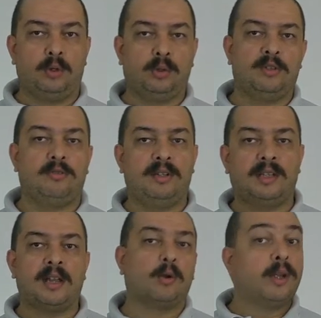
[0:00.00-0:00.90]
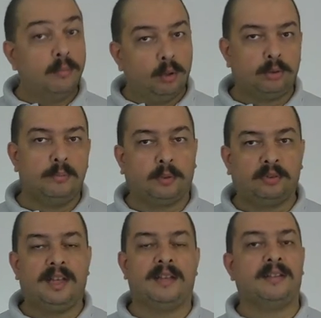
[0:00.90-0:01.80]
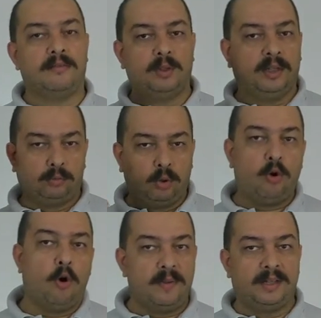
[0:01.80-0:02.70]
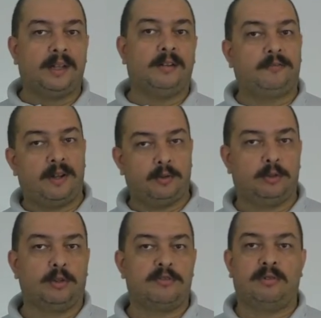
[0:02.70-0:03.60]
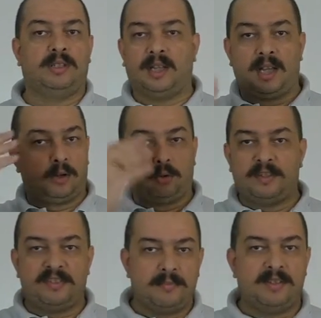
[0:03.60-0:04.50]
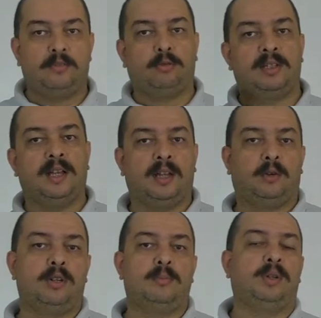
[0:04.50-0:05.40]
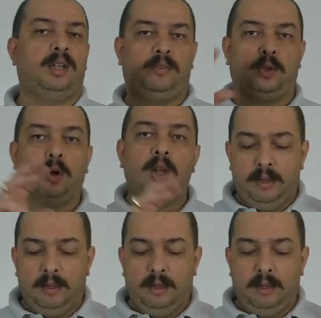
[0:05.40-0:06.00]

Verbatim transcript: le donazioni di denaro, che è molto importante, vi ho detto come andare a fare una donazione di denaro, con l'SMS solidale, con il bonifico.